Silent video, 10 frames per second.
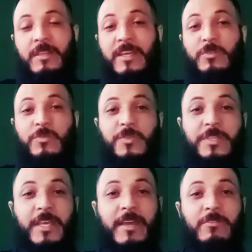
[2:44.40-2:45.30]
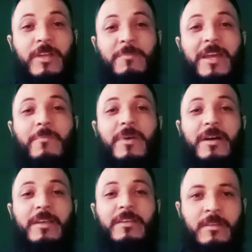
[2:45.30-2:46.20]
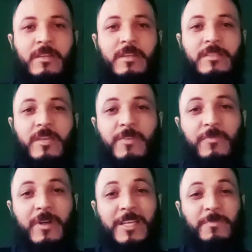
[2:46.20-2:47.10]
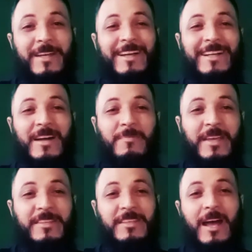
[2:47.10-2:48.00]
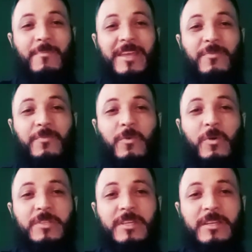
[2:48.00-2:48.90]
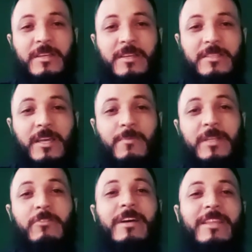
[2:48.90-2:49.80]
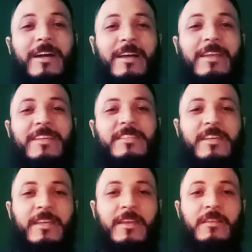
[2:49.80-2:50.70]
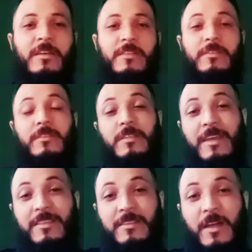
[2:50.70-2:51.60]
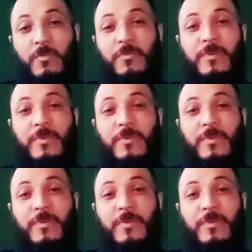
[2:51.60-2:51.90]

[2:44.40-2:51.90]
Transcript: Desde o seio da minha mãe, se me for raspada a cabeça, a minha força se abandonará e serei então